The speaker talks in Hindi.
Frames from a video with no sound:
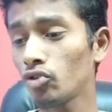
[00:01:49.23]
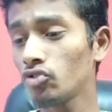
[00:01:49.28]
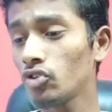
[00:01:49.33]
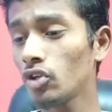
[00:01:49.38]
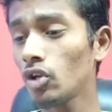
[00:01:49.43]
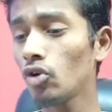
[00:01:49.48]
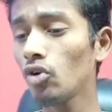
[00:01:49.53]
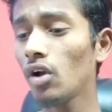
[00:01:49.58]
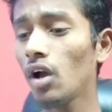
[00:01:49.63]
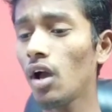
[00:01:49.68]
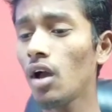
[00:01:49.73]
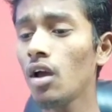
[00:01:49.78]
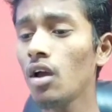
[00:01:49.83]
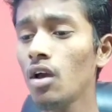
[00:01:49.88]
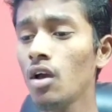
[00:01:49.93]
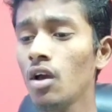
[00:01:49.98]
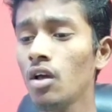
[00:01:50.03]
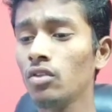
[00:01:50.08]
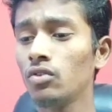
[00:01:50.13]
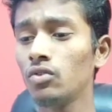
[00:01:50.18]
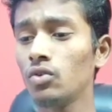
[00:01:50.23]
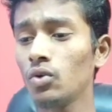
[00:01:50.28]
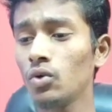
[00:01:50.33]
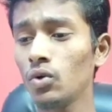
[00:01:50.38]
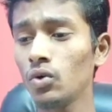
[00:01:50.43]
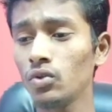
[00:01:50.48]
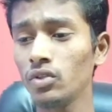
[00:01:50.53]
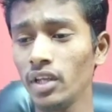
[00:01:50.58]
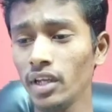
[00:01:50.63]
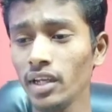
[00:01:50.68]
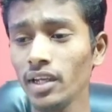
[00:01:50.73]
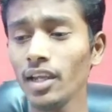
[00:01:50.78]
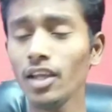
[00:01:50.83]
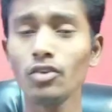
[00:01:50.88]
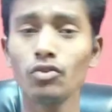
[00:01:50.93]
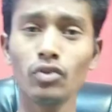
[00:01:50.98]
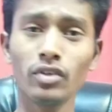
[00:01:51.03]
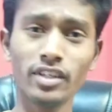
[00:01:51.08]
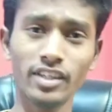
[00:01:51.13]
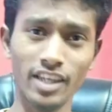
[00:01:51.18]
प्रोसेसर होगा तो देखेंगे
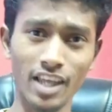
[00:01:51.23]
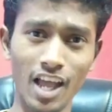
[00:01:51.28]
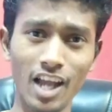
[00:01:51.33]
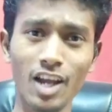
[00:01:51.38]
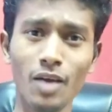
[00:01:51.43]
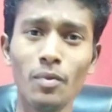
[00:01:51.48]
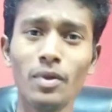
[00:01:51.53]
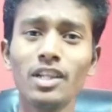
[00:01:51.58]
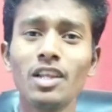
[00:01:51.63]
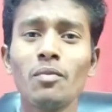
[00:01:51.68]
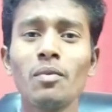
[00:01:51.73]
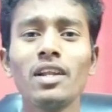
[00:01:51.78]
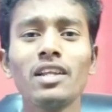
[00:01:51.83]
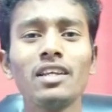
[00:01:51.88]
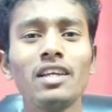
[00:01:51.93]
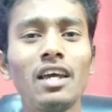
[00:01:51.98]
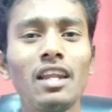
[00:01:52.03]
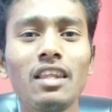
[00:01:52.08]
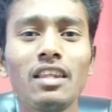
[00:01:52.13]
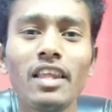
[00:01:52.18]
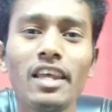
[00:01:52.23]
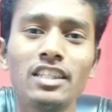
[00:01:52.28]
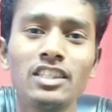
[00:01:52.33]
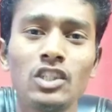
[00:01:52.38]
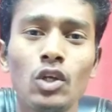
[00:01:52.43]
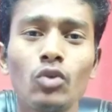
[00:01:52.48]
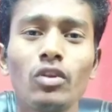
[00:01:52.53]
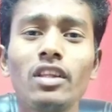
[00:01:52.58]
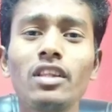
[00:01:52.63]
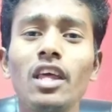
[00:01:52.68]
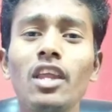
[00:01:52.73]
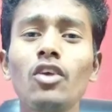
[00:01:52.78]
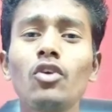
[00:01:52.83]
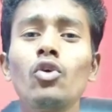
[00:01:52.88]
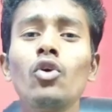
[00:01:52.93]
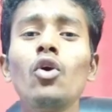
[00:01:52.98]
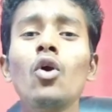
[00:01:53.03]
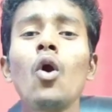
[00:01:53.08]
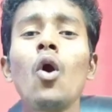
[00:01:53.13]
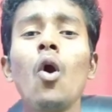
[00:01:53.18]
इसमें क्या कमल धमल कर देता है चौदह तारीख
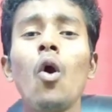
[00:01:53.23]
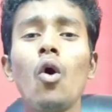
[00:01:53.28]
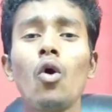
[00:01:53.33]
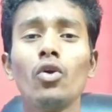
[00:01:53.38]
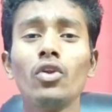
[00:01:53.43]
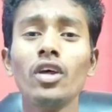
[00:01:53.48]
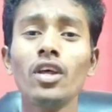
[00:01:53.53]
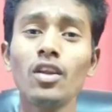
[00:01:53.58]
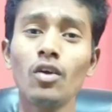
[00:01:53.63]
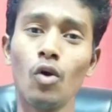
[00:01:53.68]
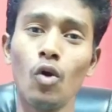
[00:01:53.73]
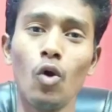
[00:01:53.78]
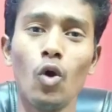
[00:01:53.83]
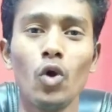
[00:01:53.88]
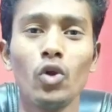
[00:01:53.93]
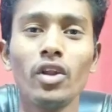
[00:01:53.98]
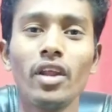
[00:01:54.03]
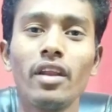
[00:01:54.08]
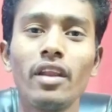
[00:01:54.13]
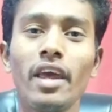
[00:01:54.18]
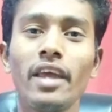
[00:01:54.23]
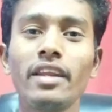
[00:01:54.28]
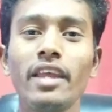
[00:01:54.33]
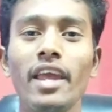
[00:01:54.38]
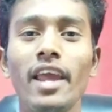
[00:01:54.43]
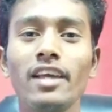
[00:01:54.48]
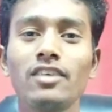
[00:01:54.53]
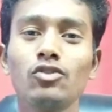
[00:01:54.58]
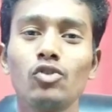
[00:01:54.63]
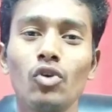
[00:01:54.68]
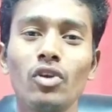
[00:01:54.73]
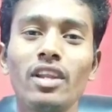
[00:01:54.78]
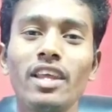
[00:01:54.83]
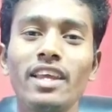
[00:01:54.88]
को ऑनर ऑनर नाइन एक्स को